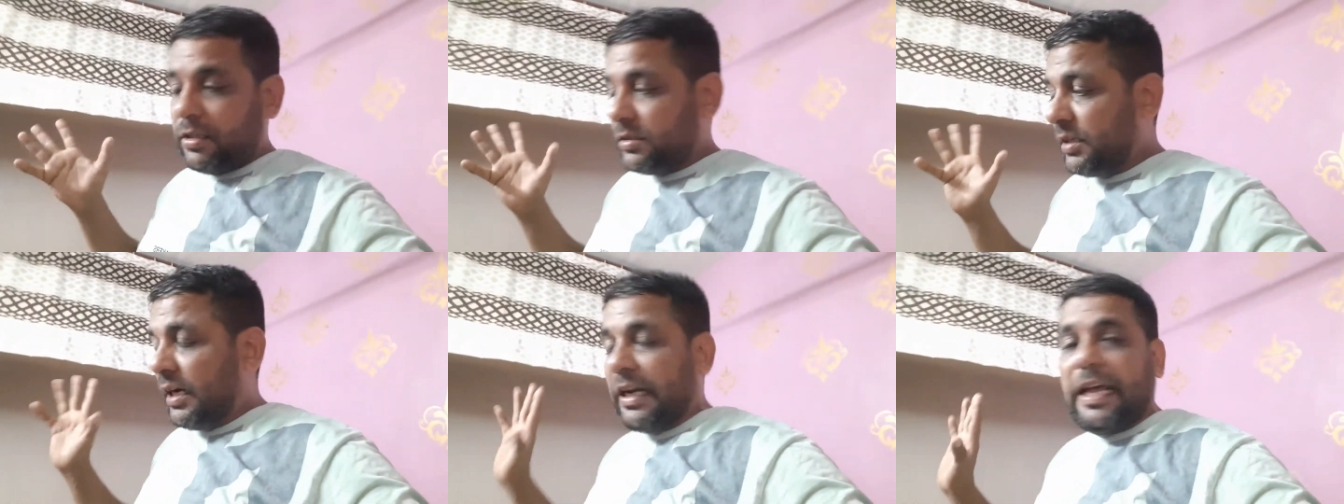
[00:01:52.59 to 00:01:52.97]

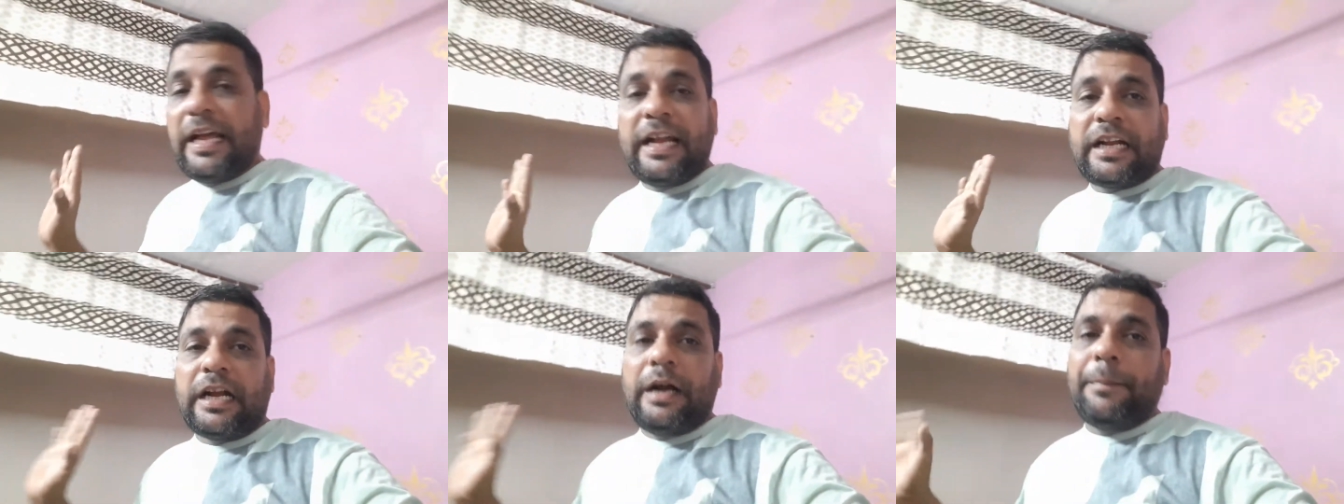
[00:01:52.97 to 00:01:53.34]
जाना
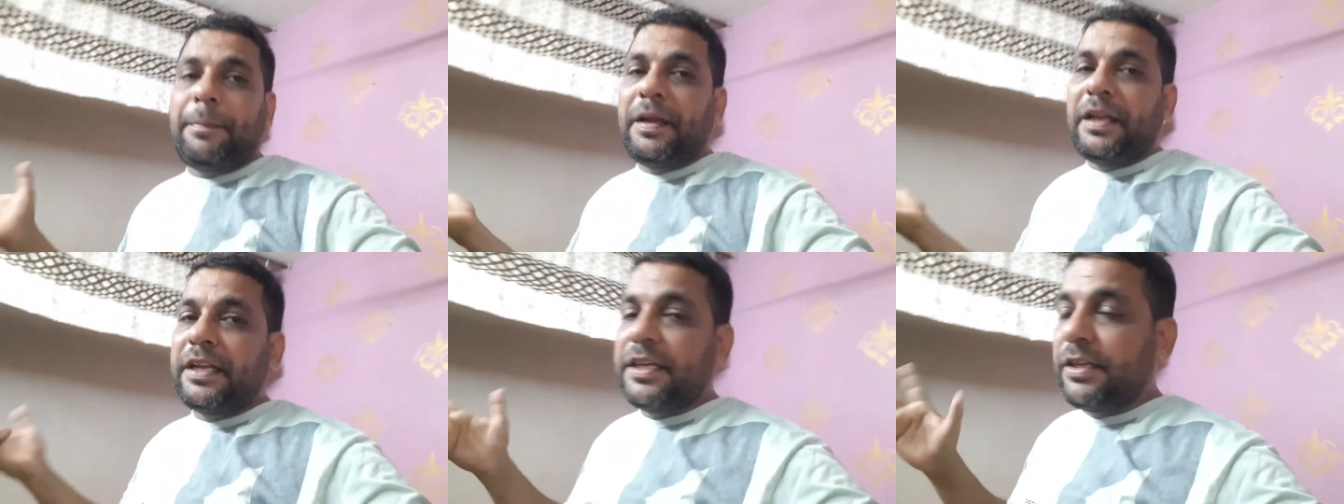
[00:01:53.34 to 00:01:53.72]
है काम
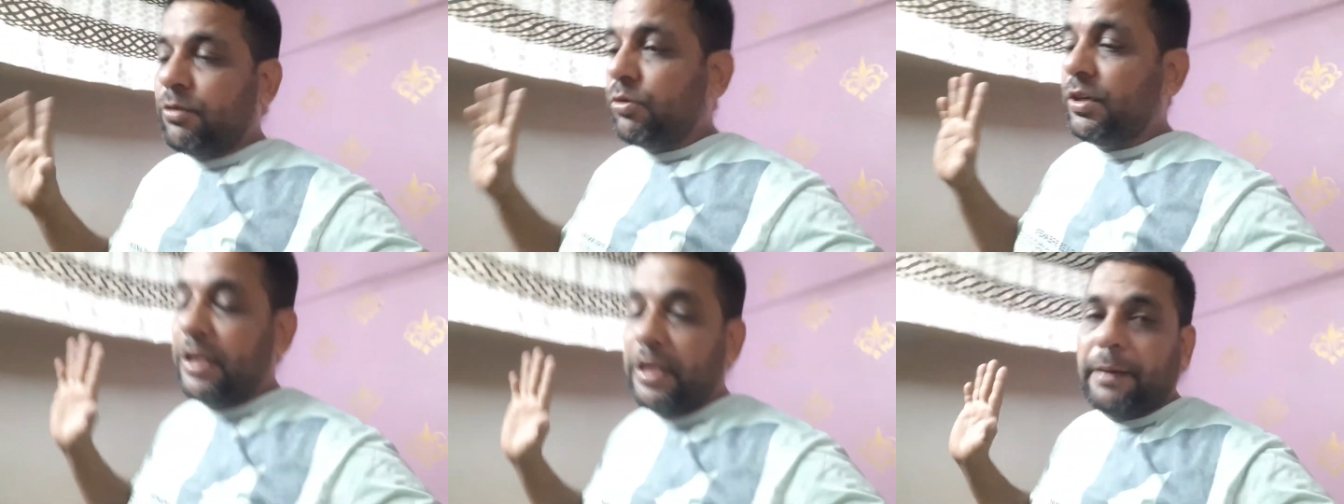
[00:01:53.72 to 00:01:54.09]
पे लेकिन
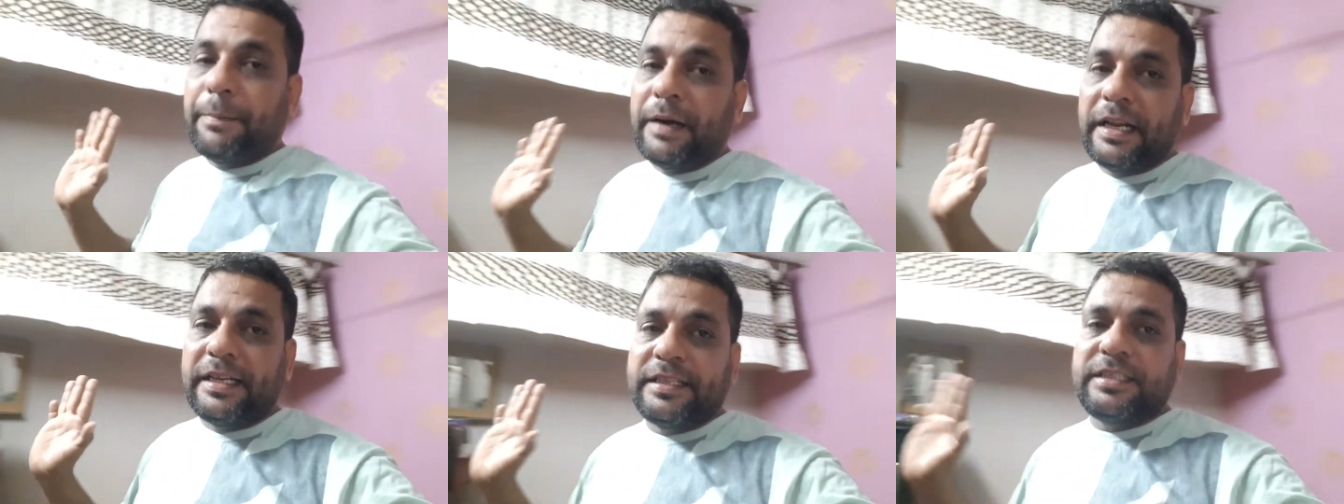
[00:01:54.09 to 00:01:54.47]
हो रही है
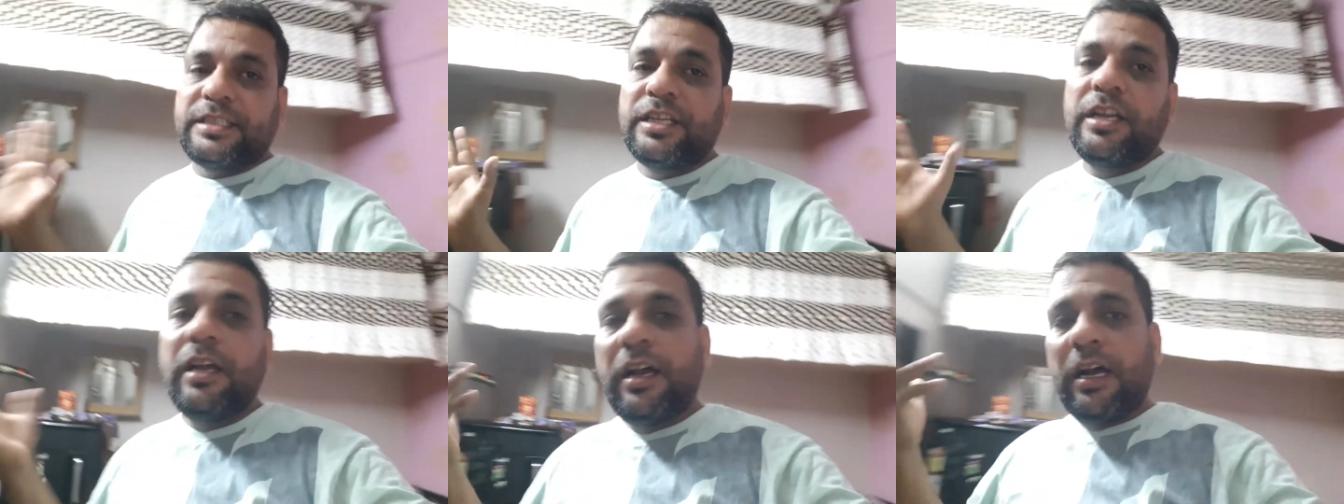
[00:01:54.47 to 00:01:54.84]
बारिश
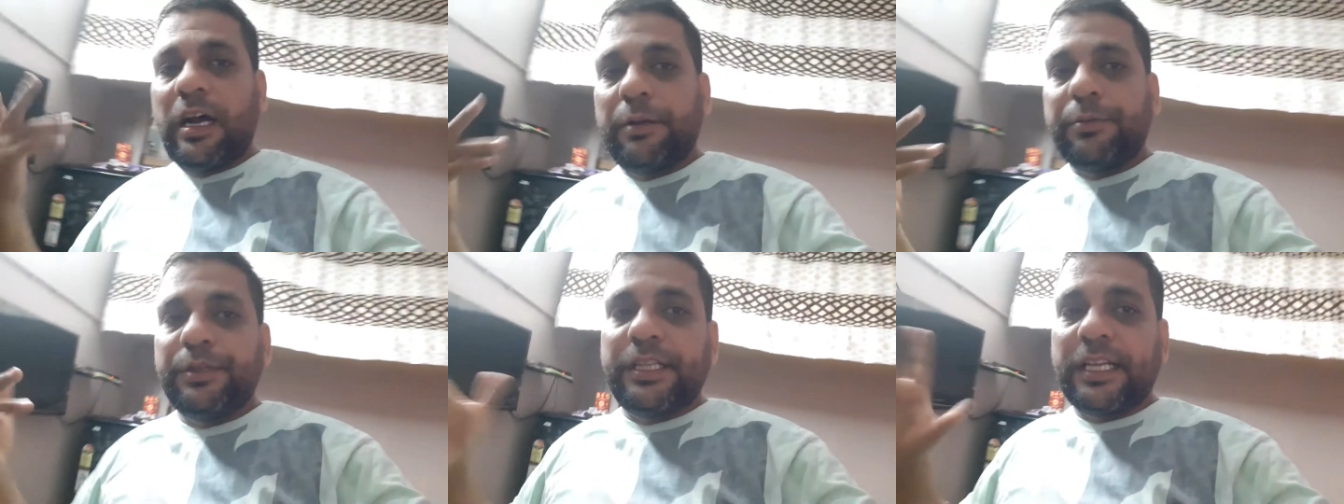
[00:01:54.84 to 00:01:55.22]

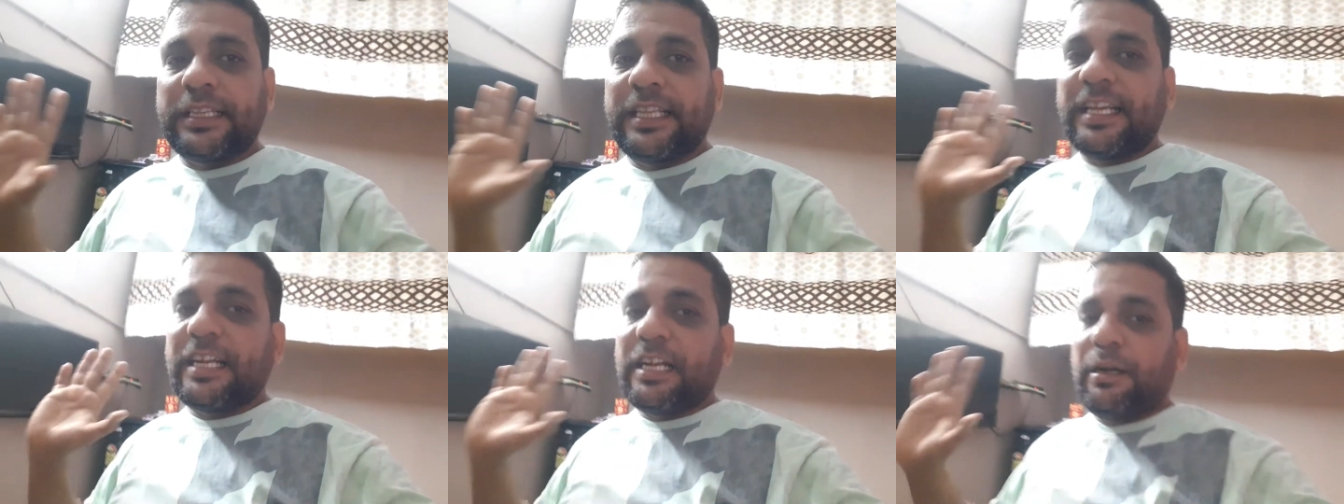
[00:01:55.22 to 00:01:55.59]
अभी
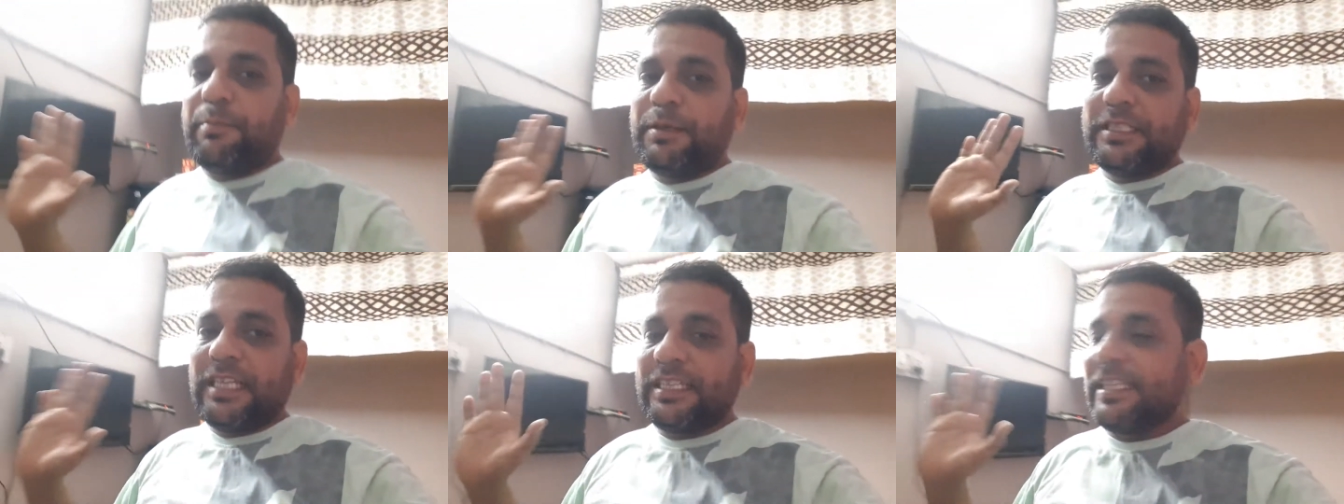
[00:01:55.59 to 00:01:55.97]
देखते हैं काम
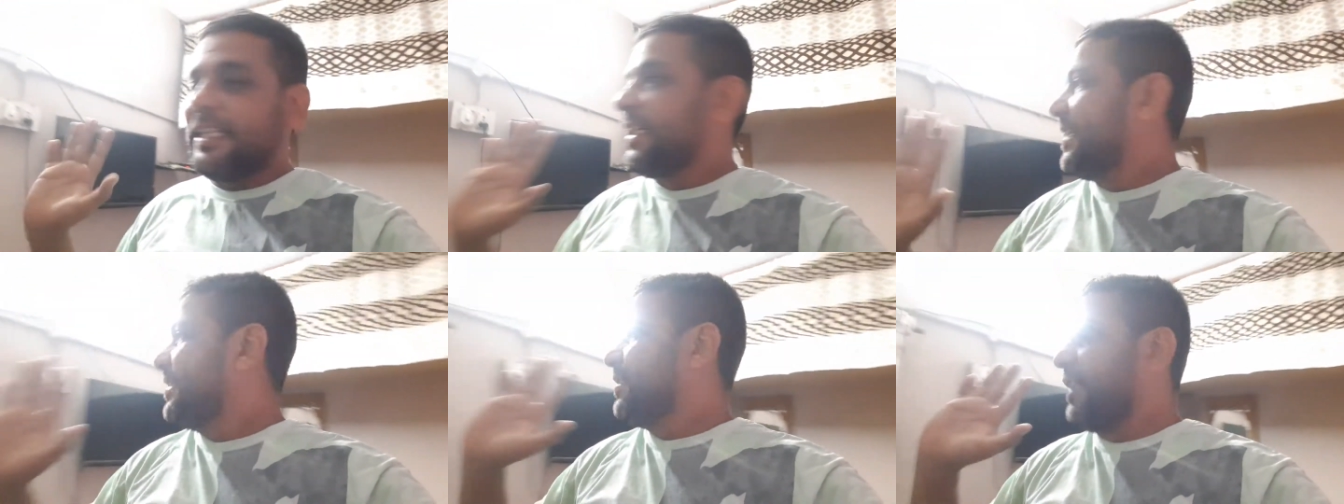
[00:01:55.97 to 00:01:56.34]
पे जाते
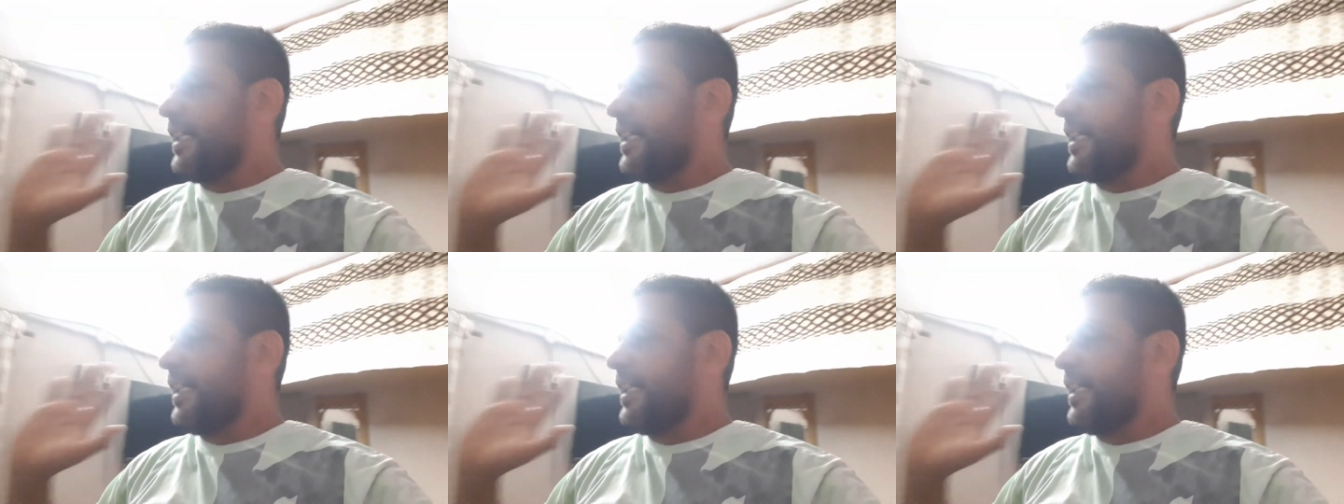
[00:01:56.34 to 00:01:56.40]
हैं नहीं